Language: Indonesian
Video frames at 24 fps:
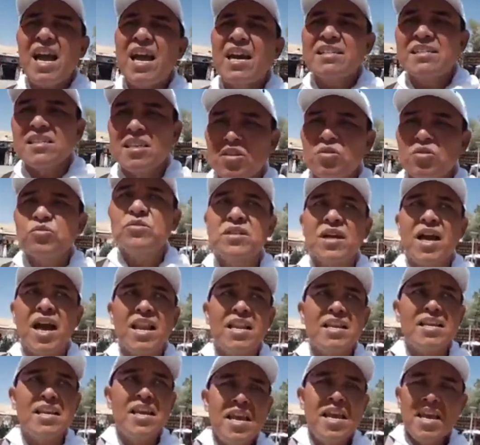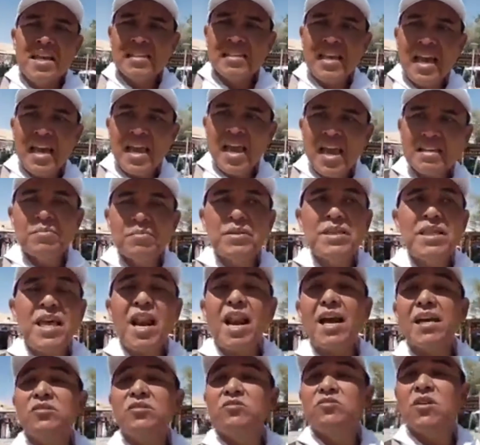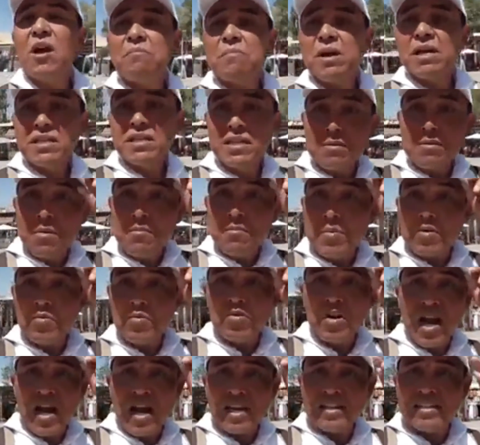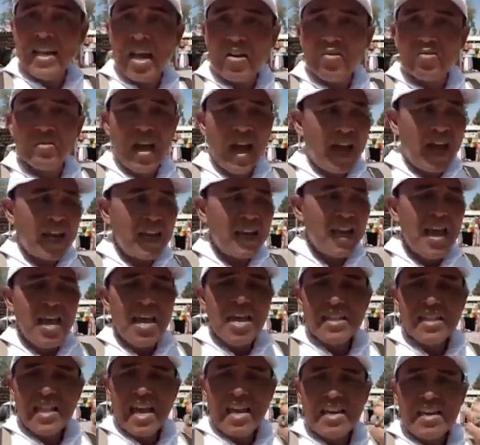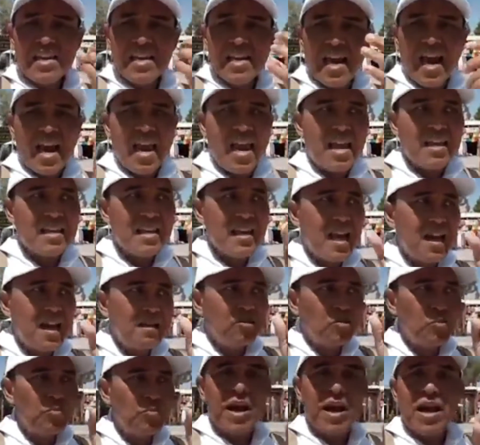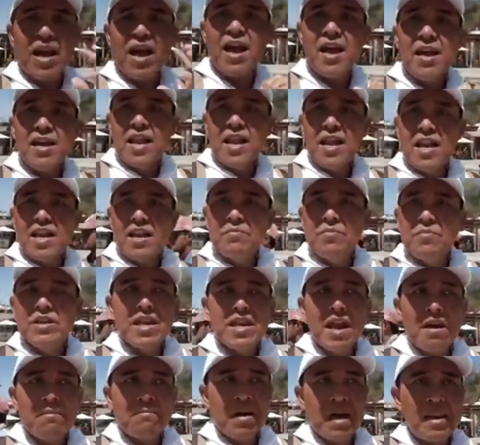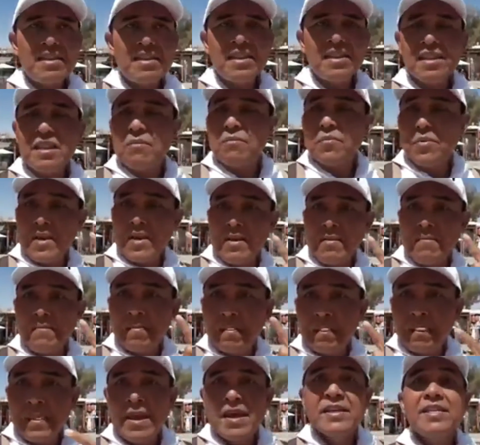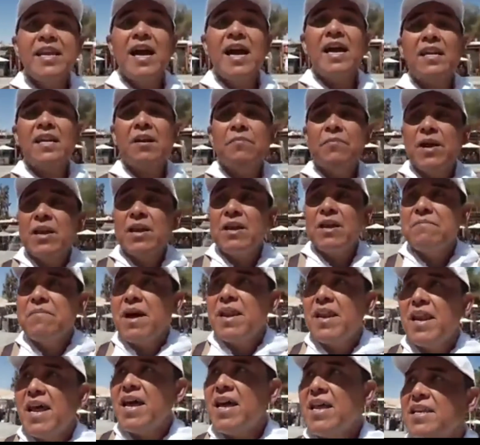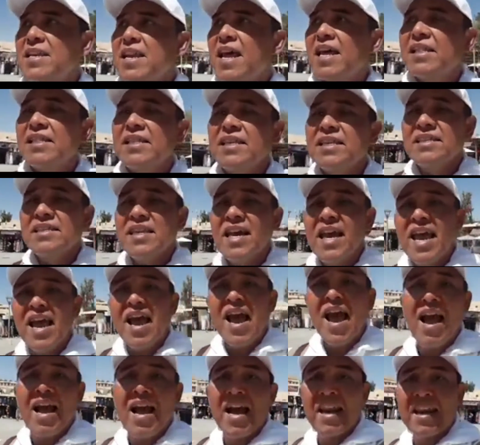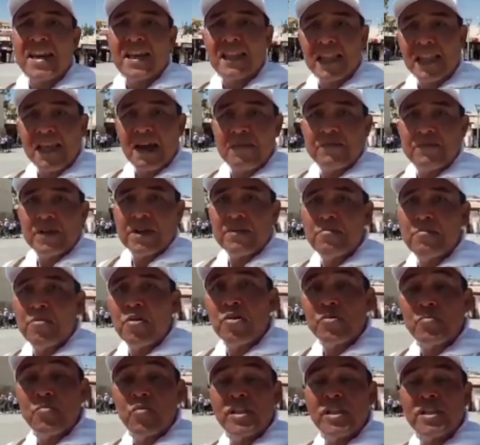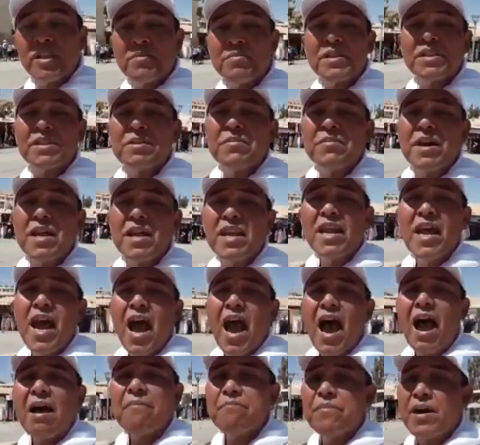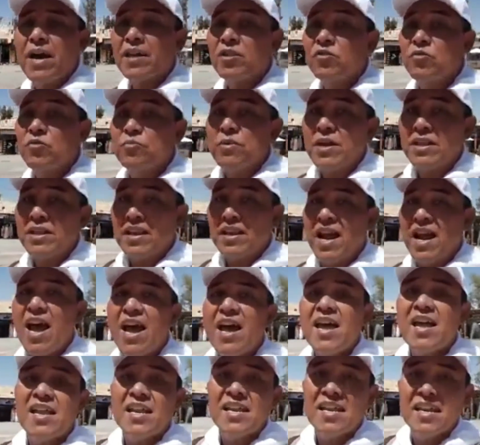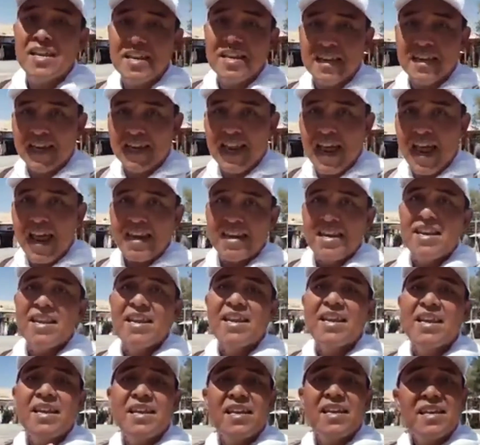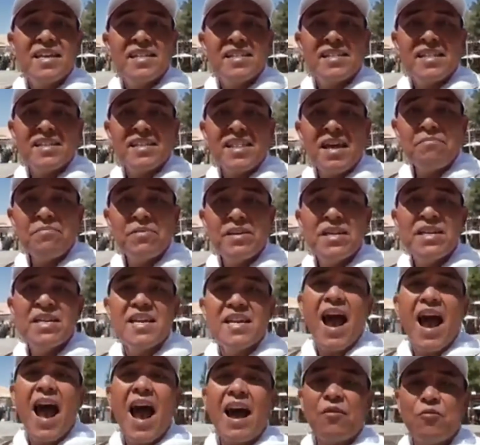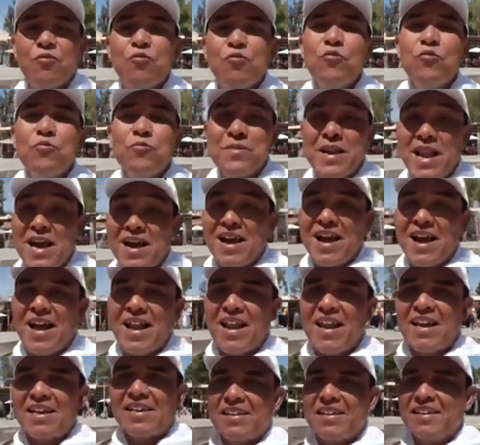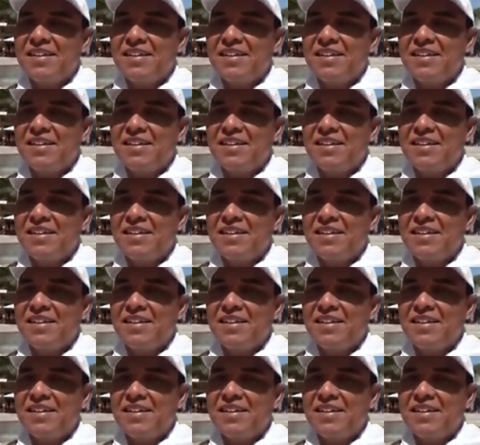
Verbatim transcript: sangat sejuk sekali saya sebentar lagi juga masih mempergunakan sarung tangan tadi kayaknya supaya lebih nyaman tetapi Jangan kemana-mana, nanti saya akan tetap report buat teman-teman apa itu Petra dan tetap di Aku Melangkah.